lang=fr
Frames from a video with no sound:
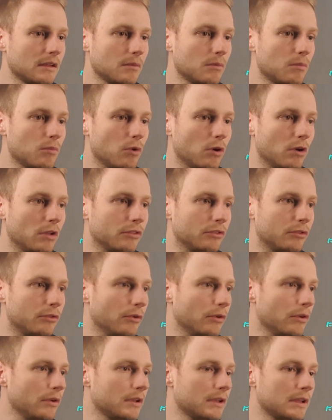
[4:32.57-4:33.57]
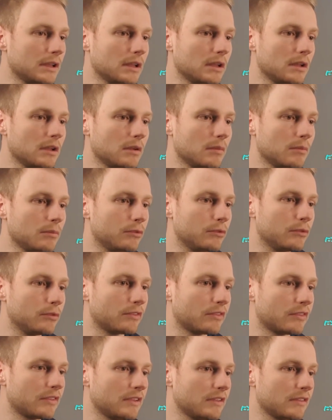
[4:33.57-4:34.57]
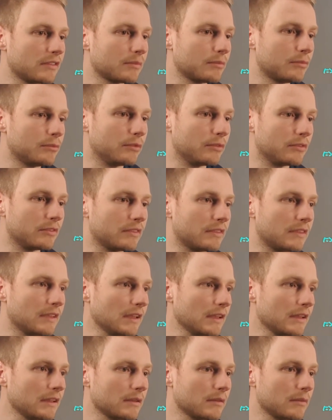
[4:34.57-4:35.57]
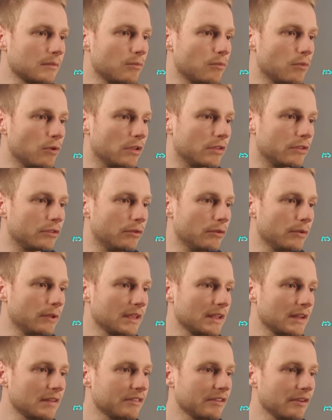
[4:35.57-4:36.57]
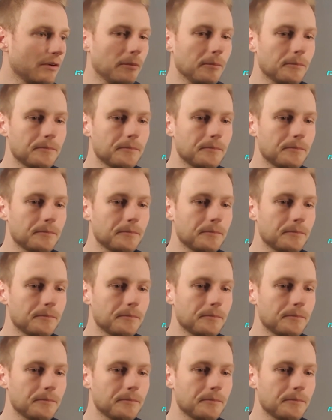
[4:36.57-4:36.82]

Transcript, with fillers: moins 2, plus 6 plus t, moins 2 égale 0.